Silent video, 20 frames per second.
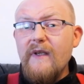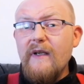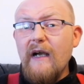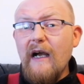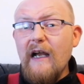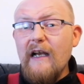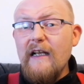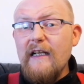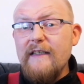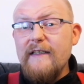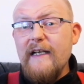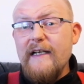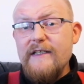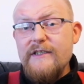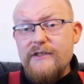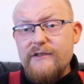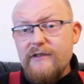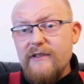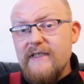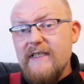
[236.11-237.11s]
ale
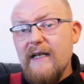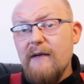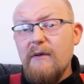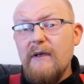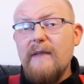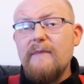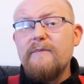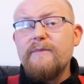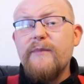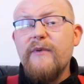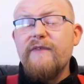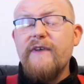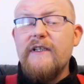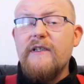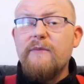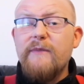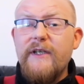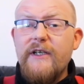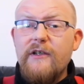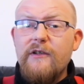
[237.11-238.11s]
też dostałem
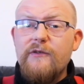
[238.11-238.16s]
powiadomienie